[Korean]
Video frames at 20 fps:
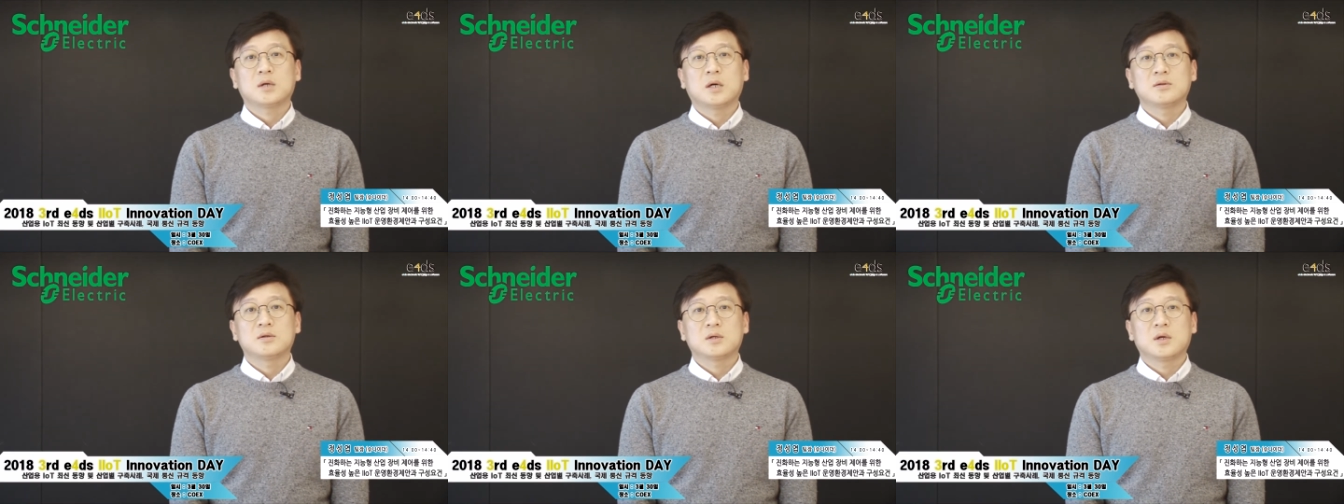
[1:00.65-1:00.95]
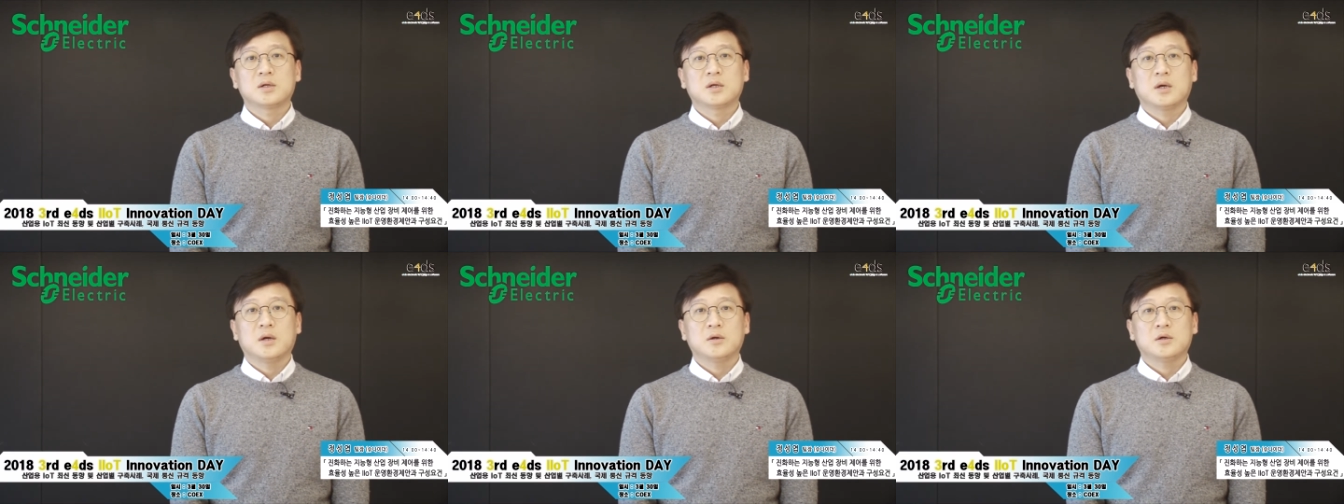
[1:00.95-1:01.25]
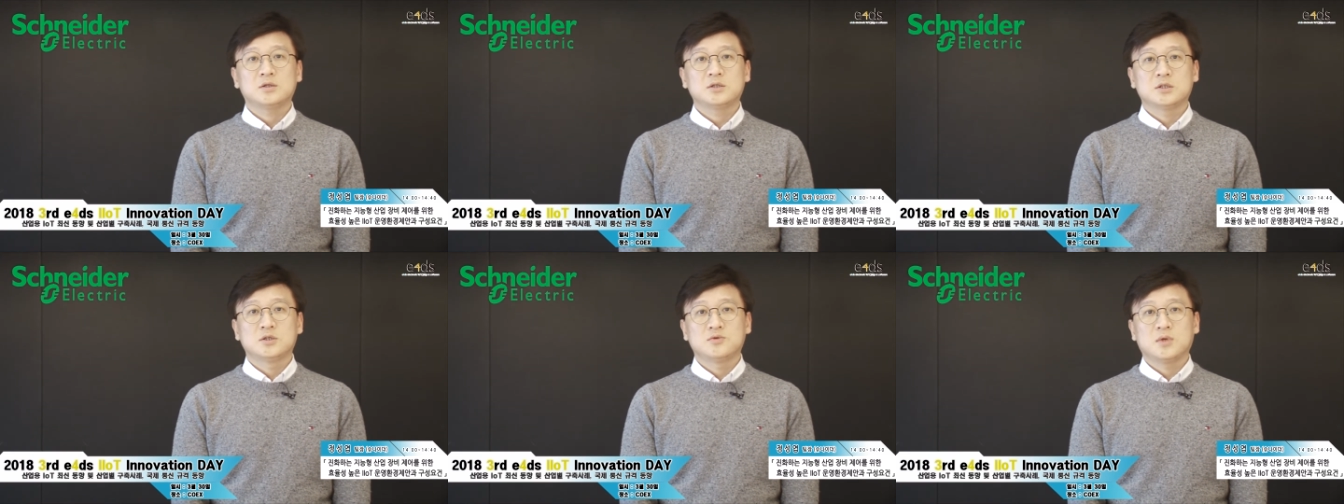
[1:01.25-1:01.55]
가능하게
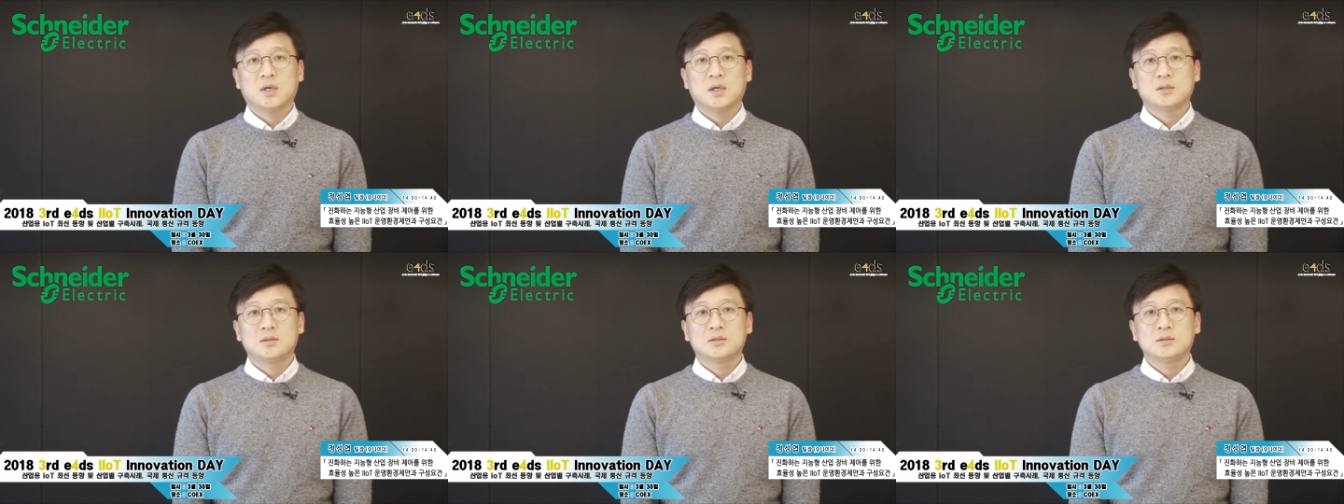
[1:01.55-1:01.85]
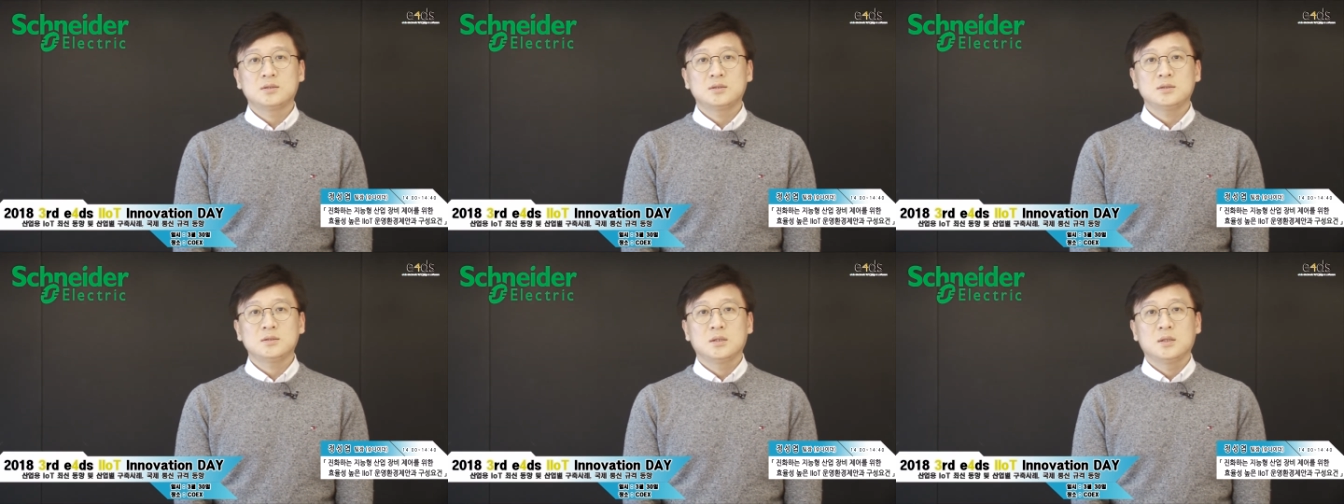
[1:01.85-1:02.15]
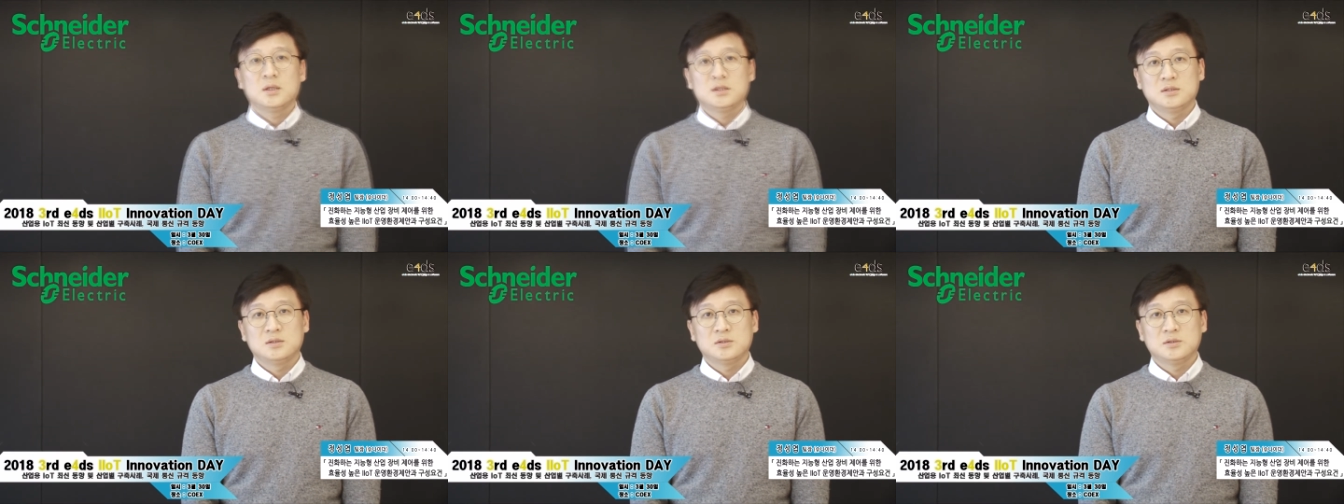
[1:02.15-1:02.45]
하여 진화하는
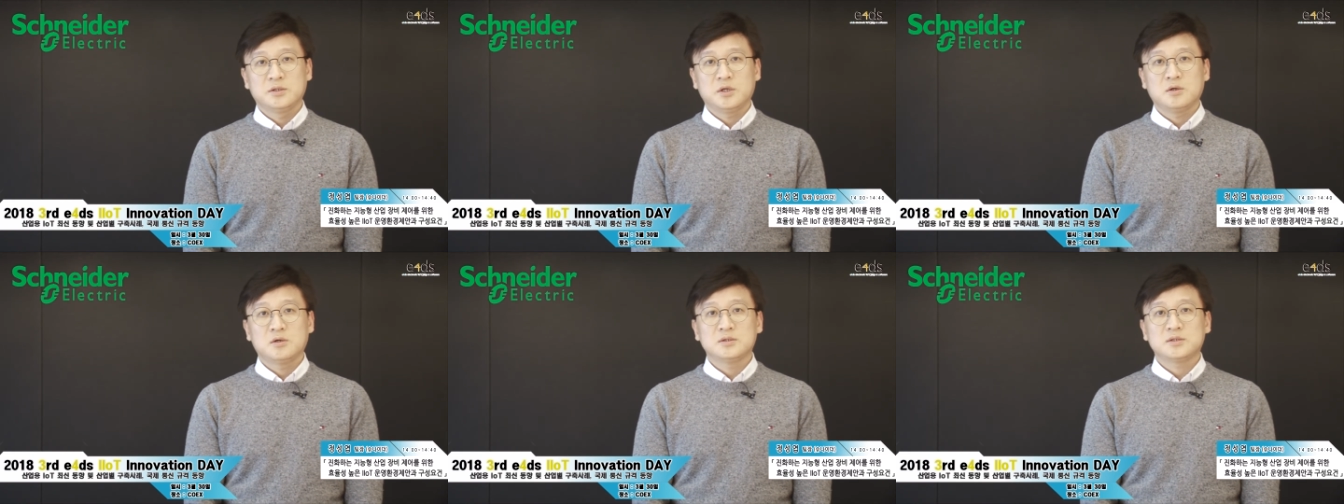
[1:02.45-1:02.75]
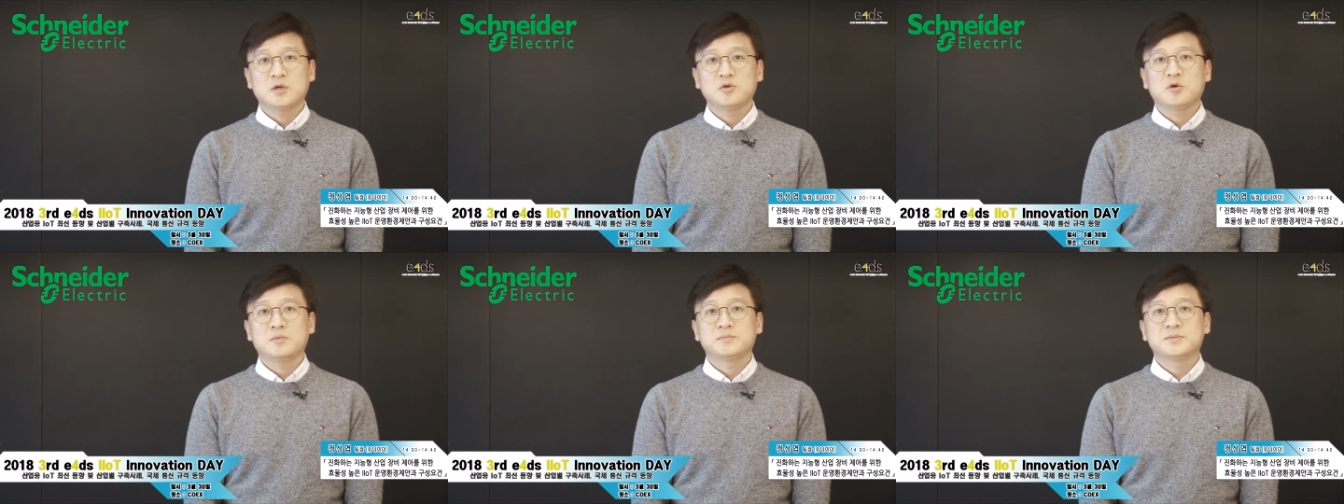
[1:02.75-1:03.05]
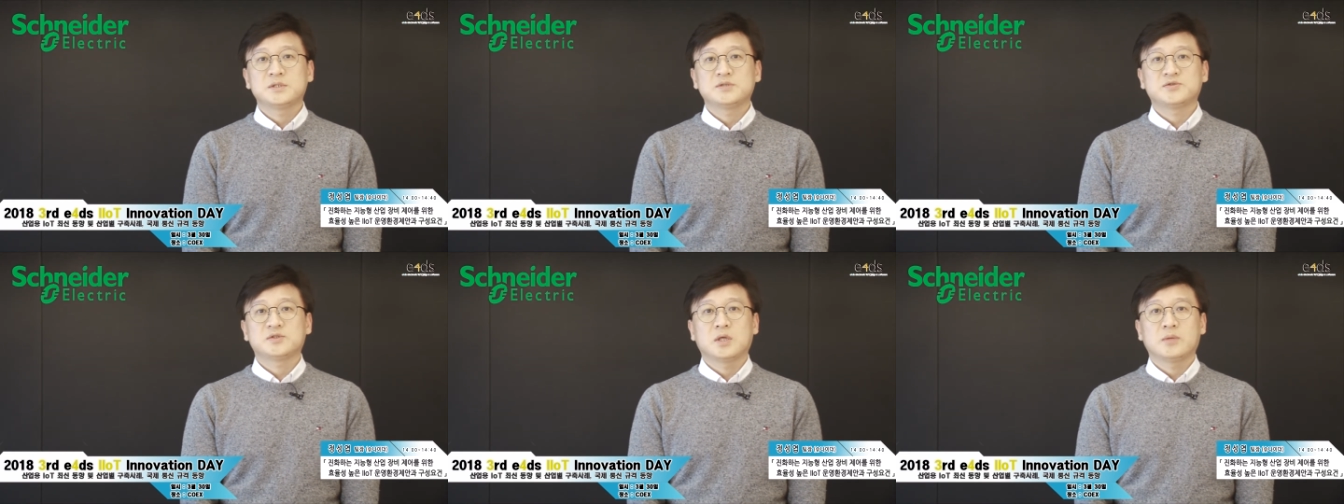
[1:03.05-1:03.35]
지능형
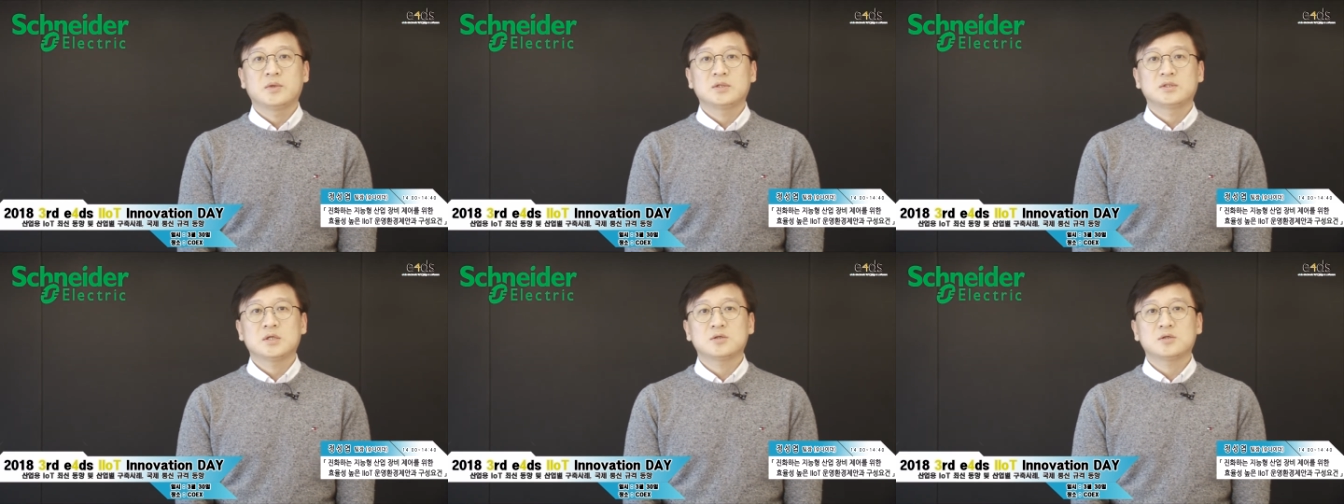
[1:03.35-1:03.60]
산업 시스템에